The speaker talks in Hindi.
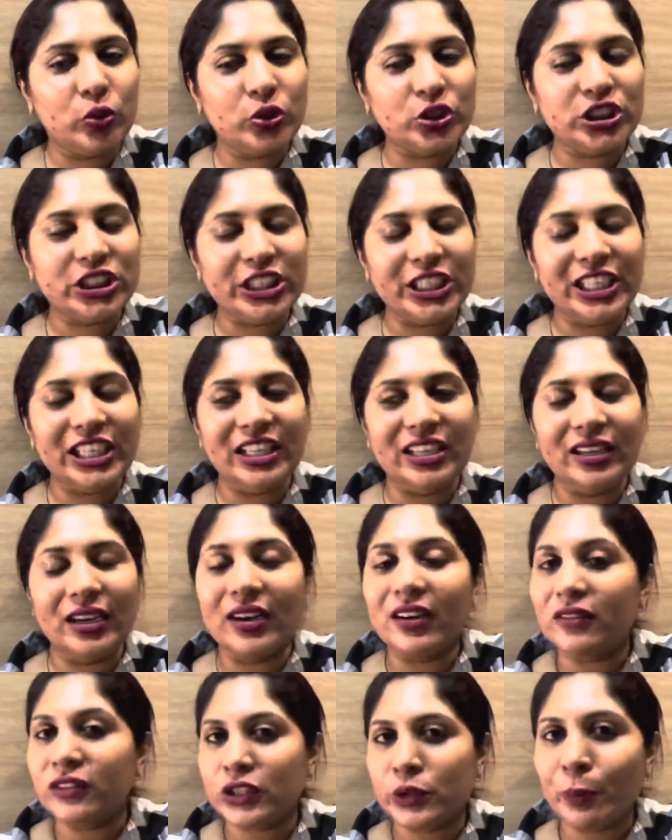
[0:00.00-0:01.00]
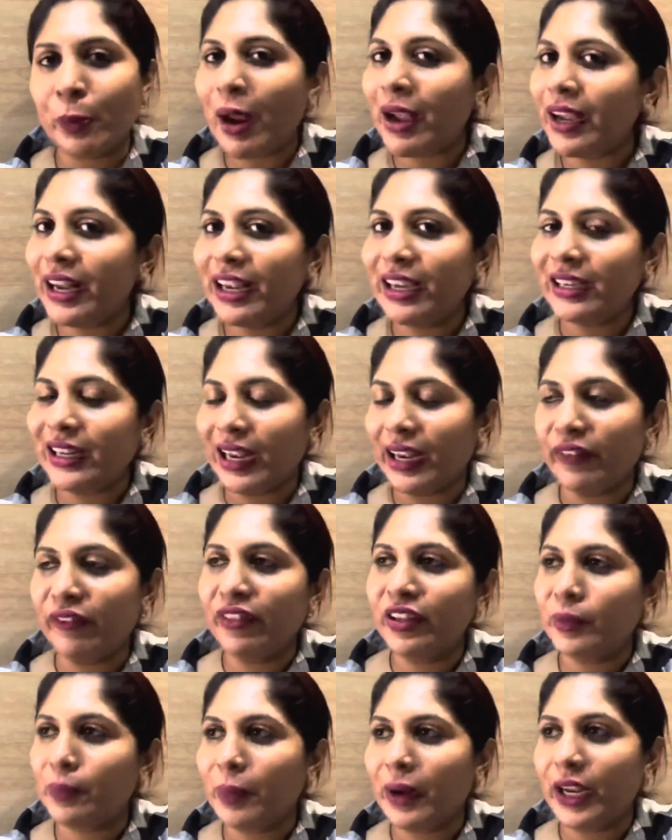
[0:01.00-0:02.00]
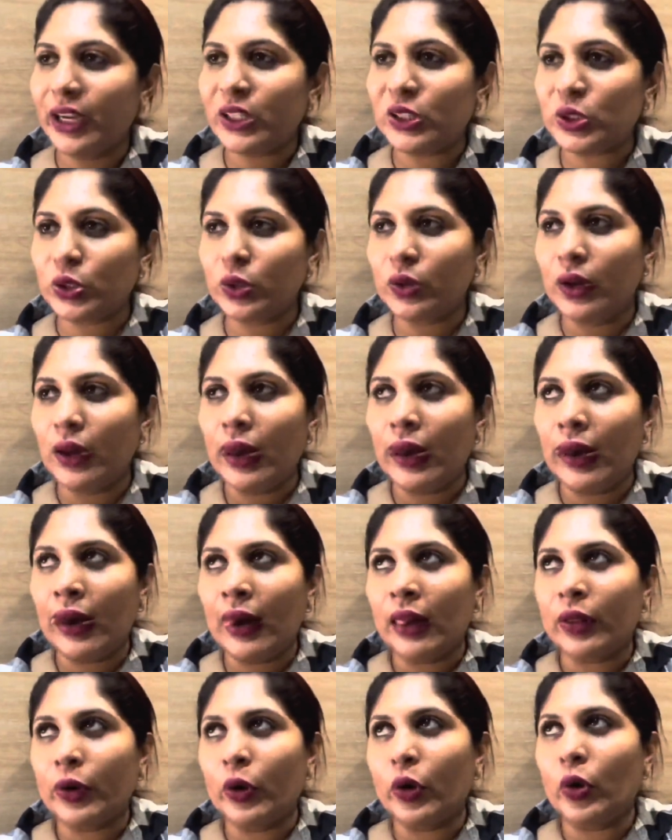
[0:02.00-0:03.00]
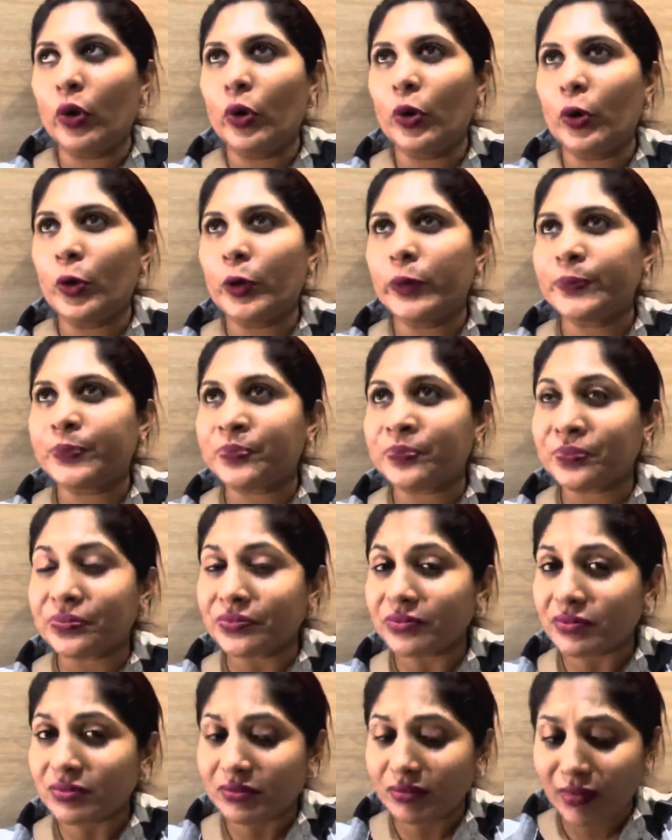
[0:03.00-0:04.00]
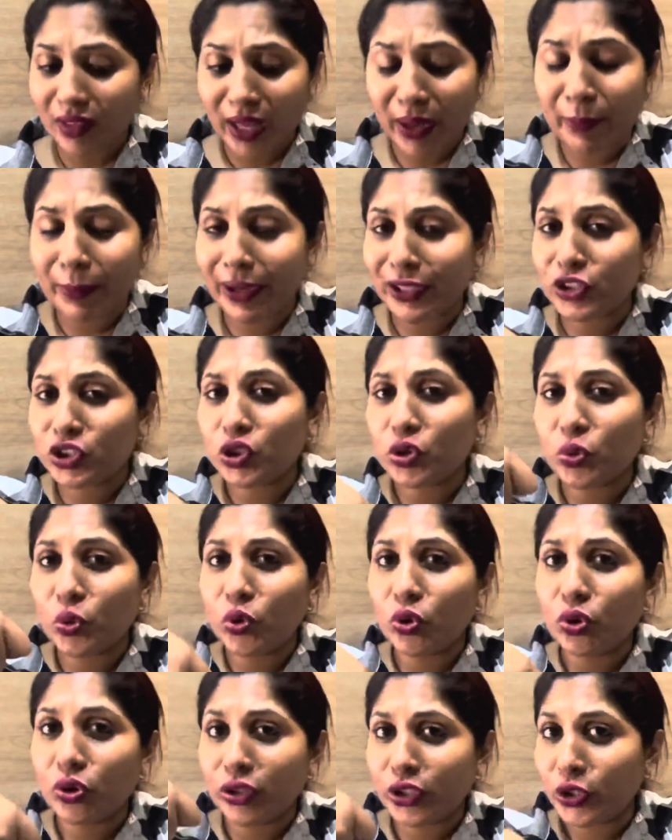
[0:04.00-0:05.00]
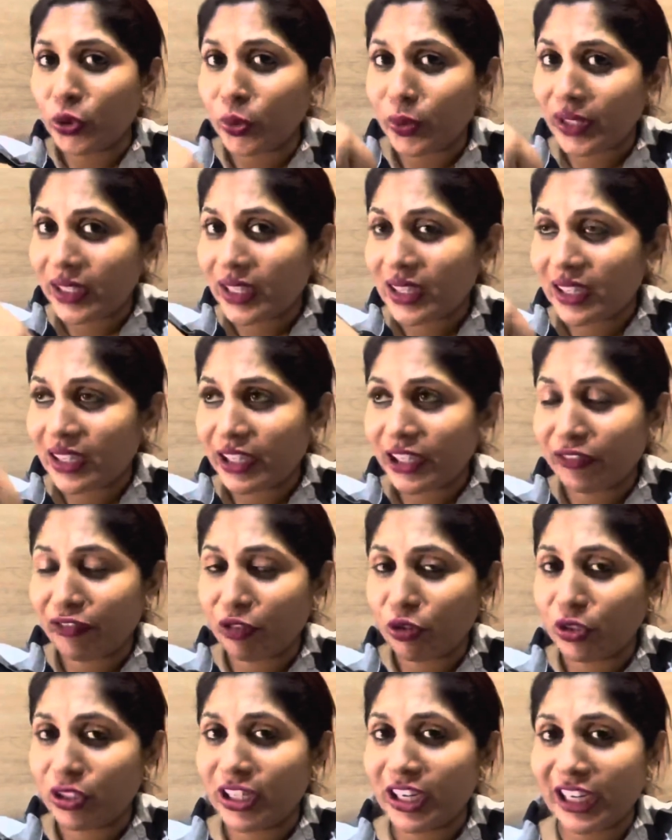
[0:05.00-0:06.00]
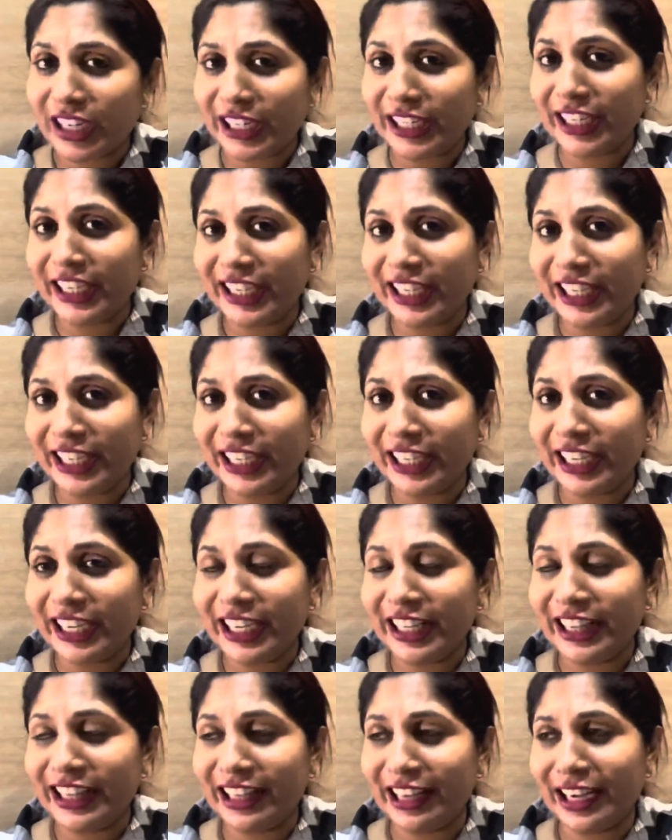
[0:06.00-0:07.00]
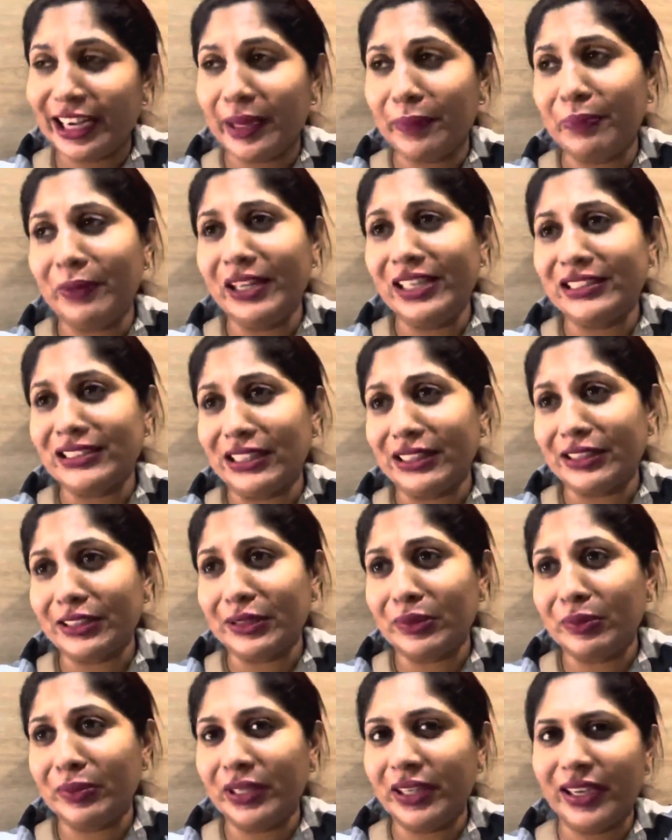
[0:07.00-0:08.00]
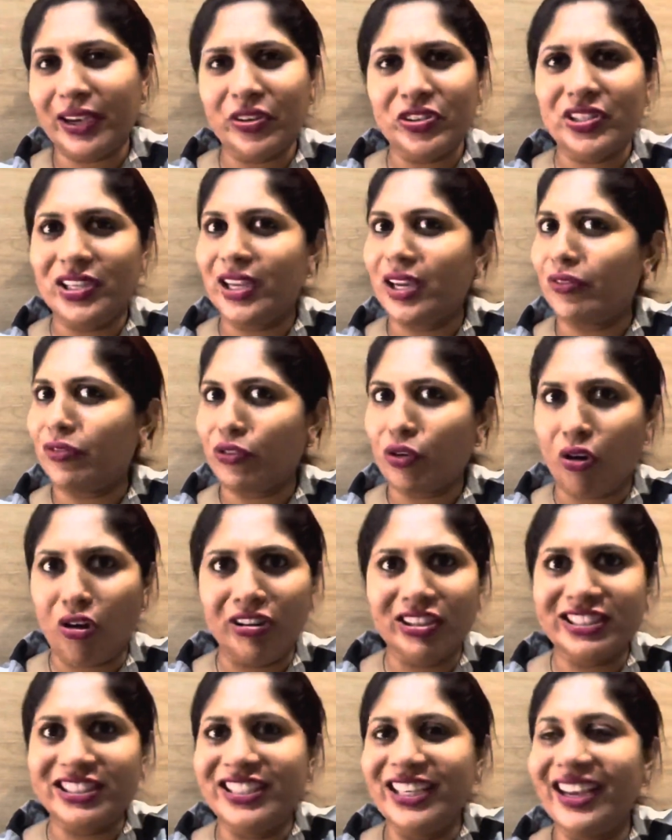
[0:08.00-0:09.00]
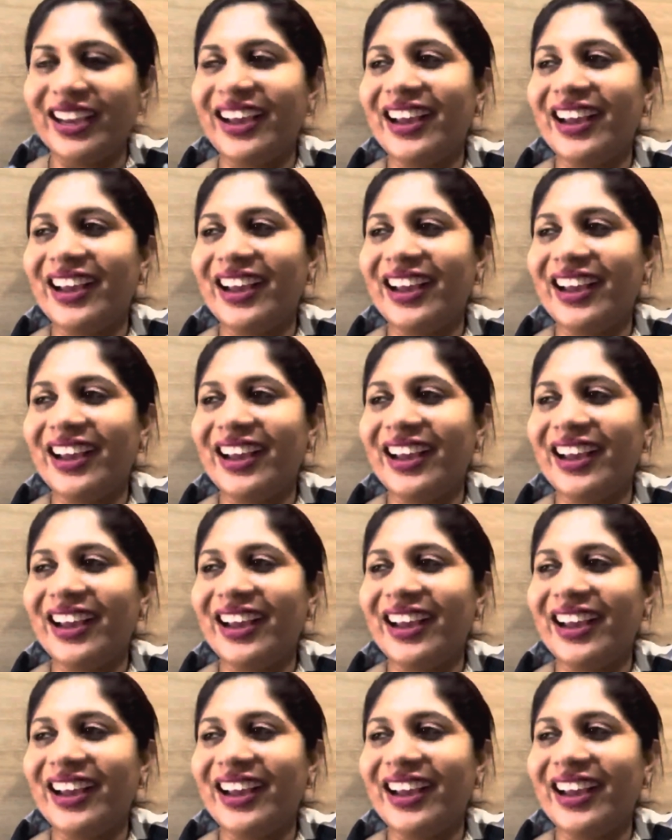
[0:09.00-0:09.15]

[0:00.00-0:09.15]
शी लव स्पेंडिंग टाइम विद प्राइशू तो मैं जो यूवीर का गिफ्ट उधर रखने के लिए गई दे आर लाइक प्लीज लेट हर बी आई लाइक ऑफकोर्स